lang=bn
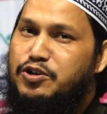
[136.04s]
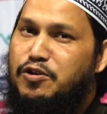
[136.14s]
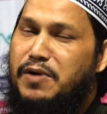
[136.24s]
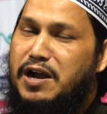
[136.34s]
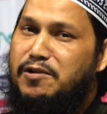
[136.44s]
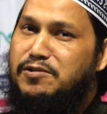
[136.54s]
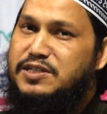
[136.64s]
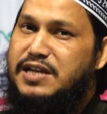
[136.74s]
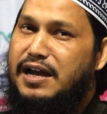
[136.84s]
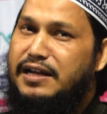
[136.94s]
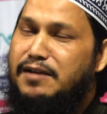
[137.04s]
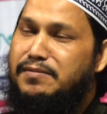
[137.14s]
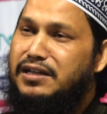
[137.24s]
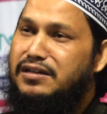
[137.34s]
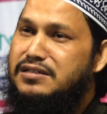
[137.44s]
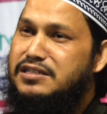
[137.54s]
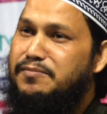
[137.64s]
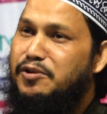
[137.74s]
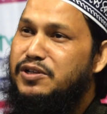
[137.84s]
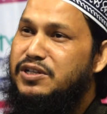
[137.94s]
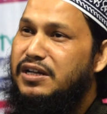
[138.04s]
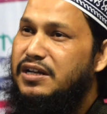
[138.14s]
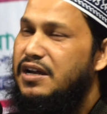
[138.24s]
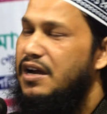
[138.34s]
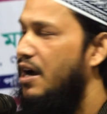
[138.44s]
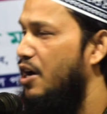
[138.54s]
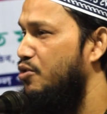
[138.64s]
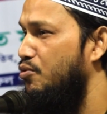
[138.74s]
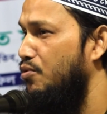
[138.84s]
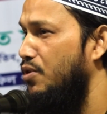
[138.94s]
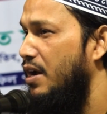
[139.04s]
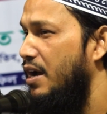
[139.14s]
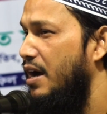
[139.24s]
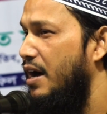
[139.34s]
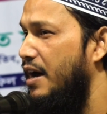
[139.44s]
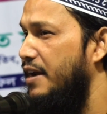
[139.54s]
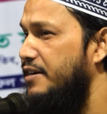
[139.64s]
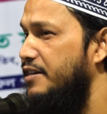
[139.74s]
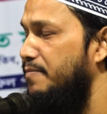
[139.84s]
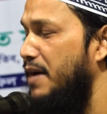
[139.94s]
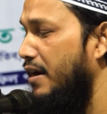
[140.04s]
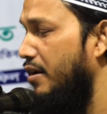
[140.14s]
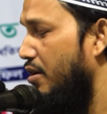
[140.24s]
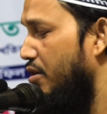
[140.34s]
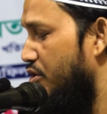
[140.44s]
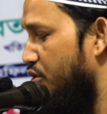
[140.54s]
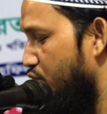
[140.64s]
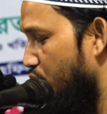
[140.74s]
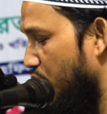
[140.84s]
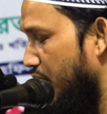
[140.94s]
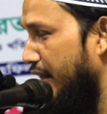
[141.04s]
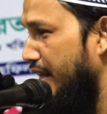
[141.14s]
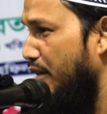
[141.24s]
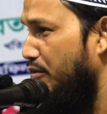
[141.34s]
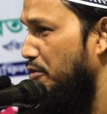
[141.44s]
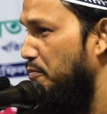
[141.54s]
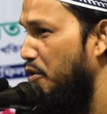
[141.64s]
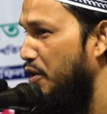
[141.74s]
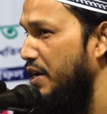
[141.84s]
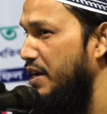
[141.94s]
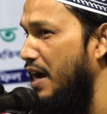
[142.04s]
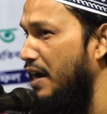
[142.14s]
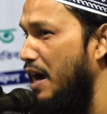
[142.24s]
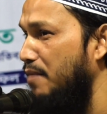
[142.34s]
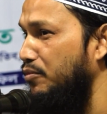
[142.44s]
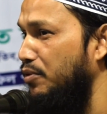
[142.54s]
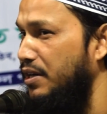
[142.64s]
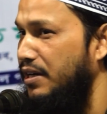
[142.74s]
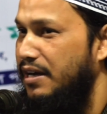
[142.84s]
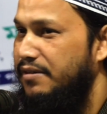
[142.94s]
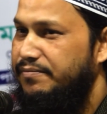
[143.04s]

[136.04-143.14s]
সৌভাগ্য সাদ আমাদের নসিব হয়েছে শুন আরেকটি বান শুক্রিয়া আদায় করে পড়ে নেই আলহামদুলিল্লাহ